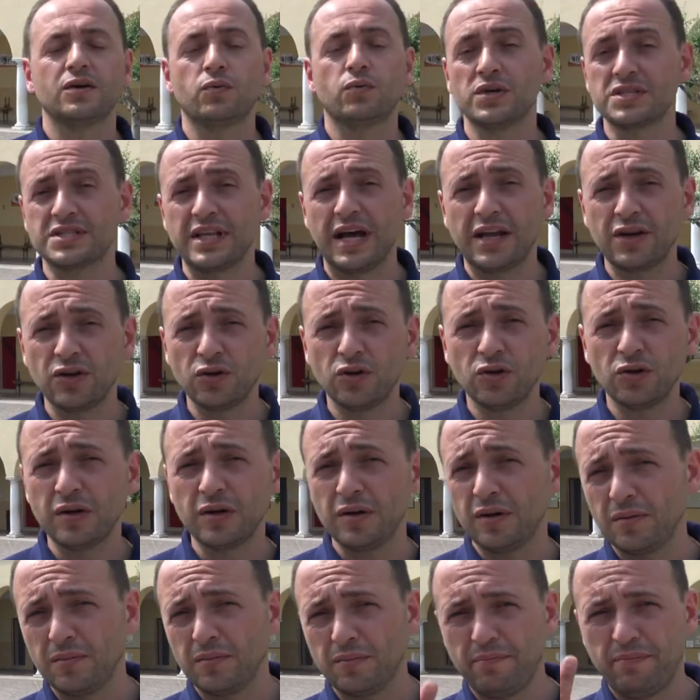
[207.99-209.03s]
Quest'anno,
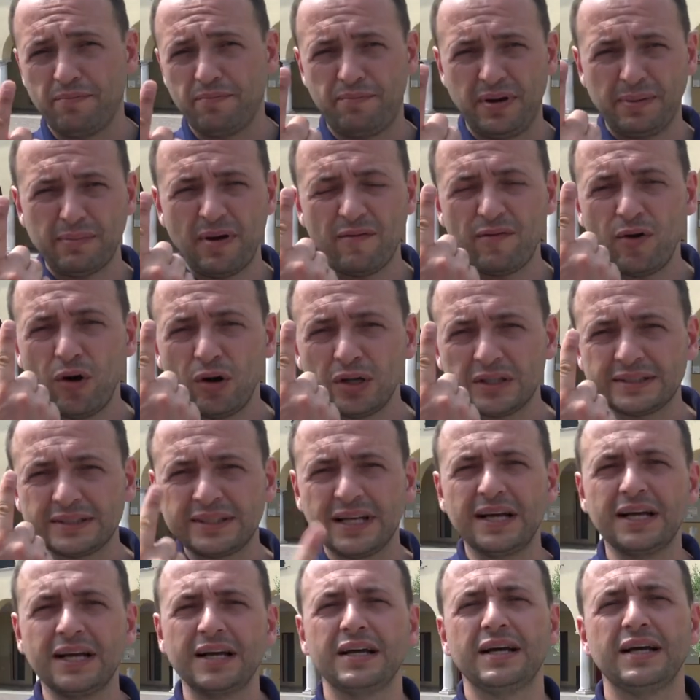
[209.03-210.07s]
prima
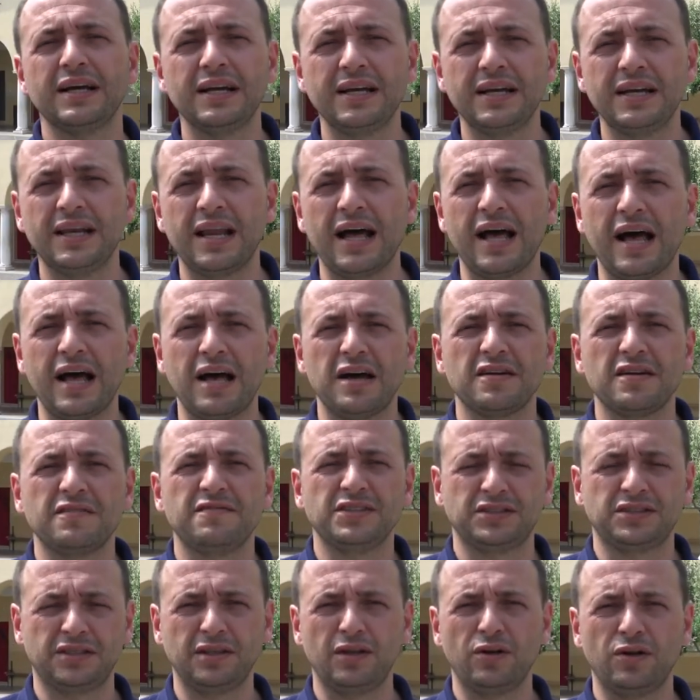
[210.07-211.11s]
volta, la
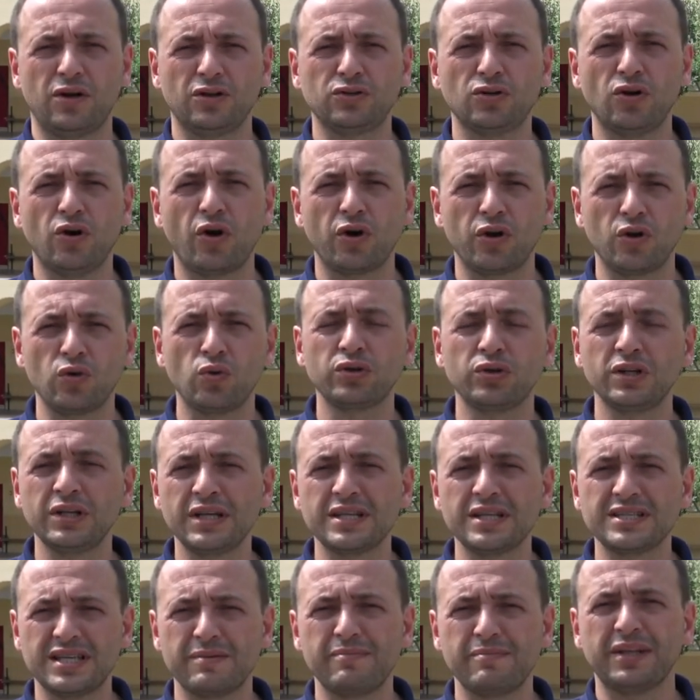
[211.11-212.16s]
festa dell'oratorio
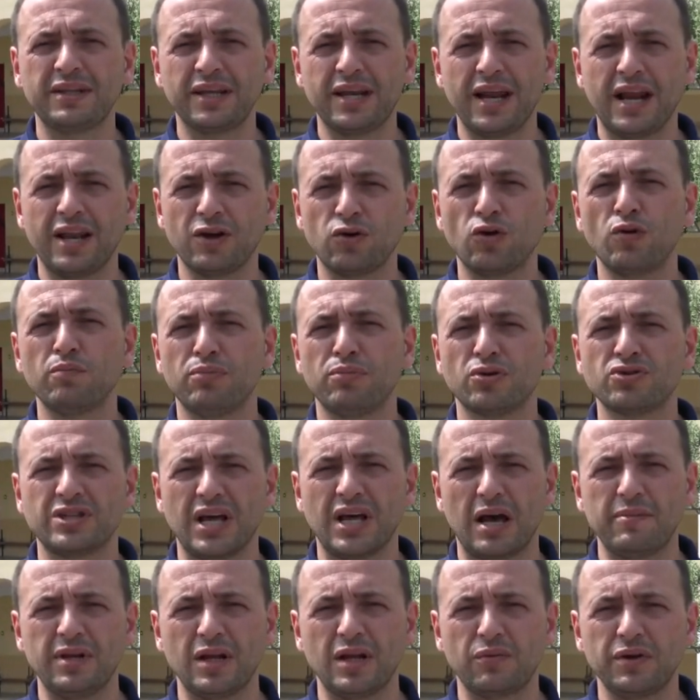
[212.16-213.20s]
utilizza materiale
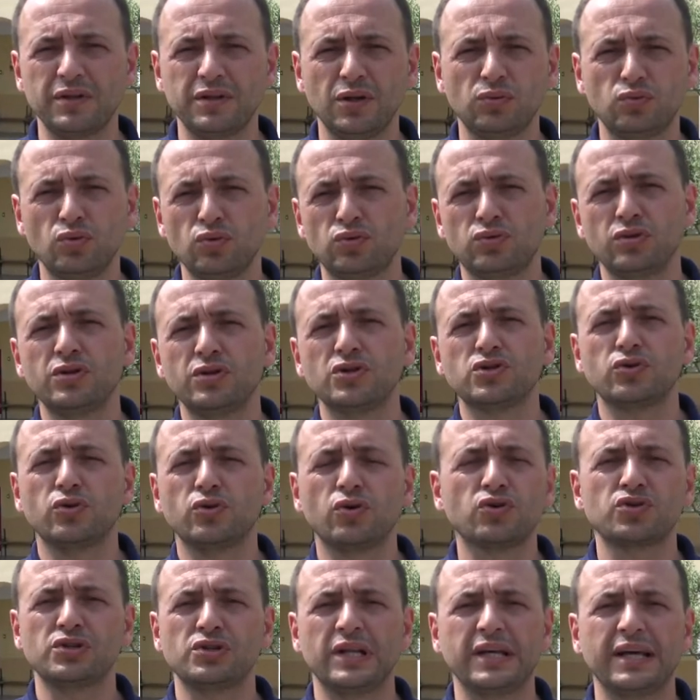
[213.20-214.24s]
compostabile, quindi tutti i
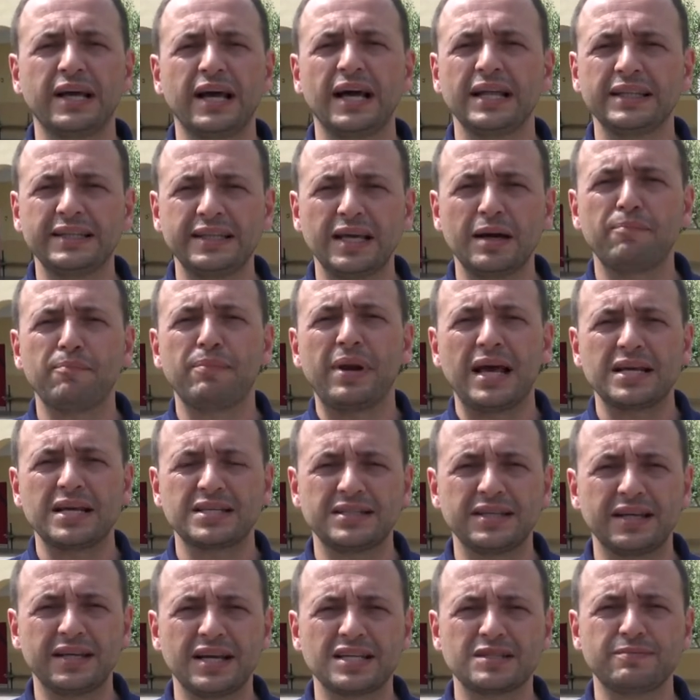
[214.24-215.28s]
discorsi legati a
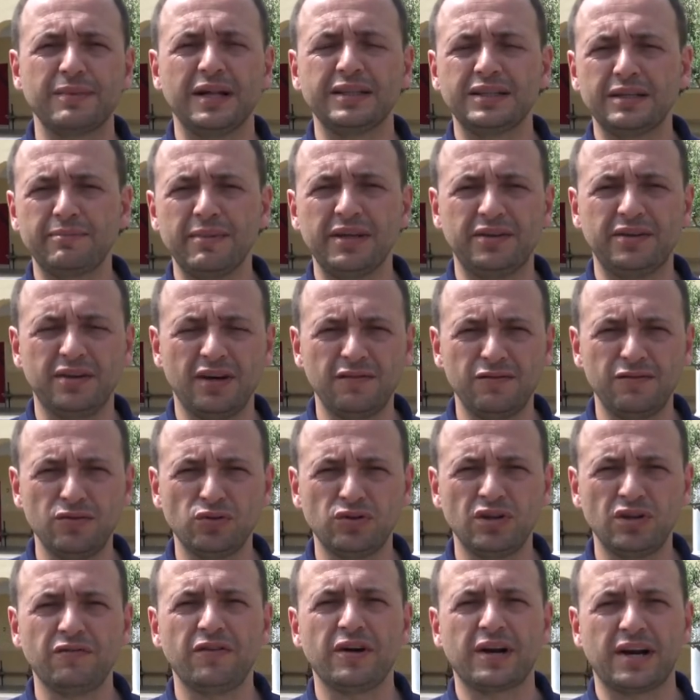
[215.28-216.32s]
plastica, smaltimento e
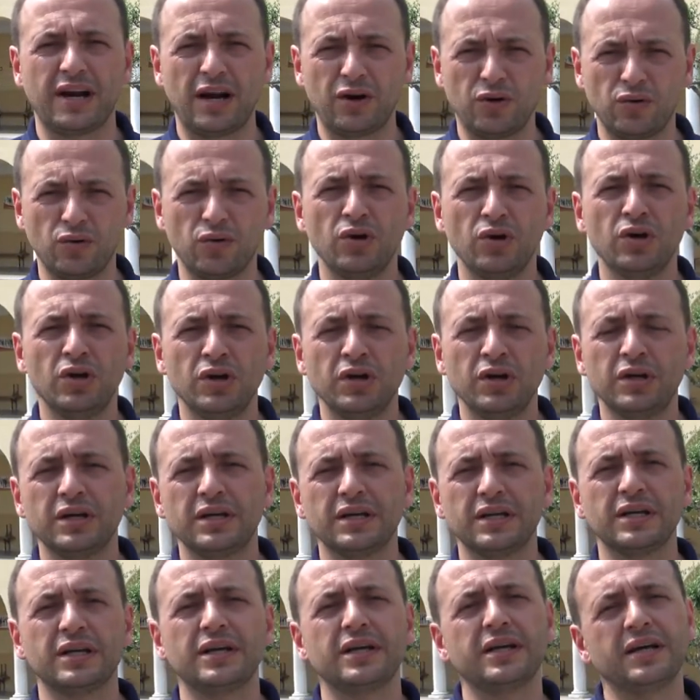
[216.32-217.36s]
rifiuti verranno
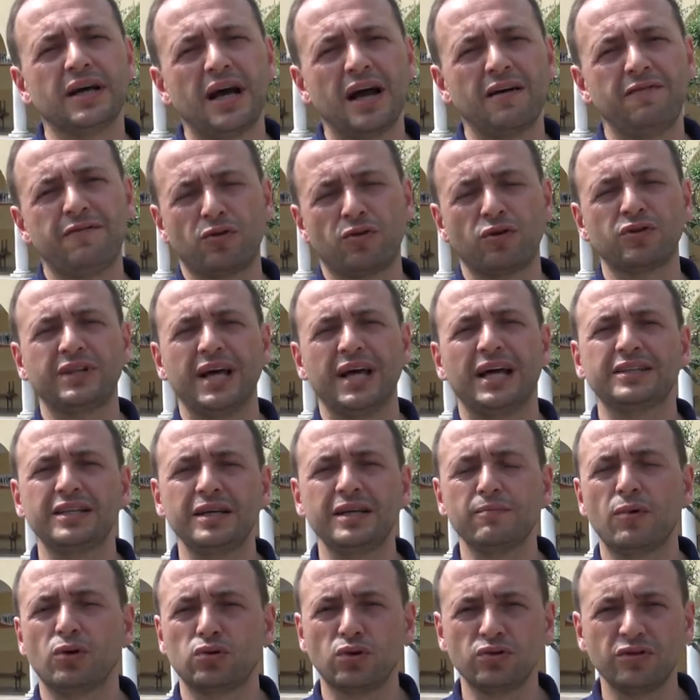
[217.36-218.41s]
eh, affrontati
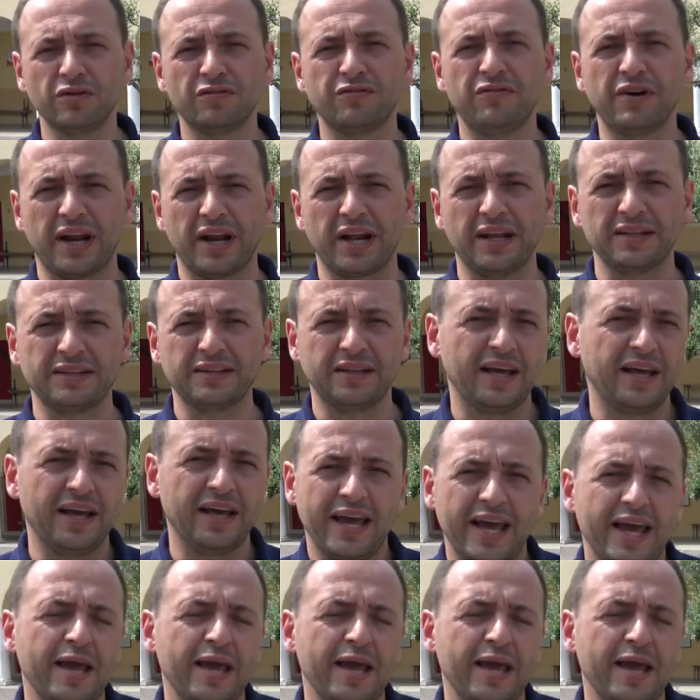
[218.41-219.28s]
in modo differente.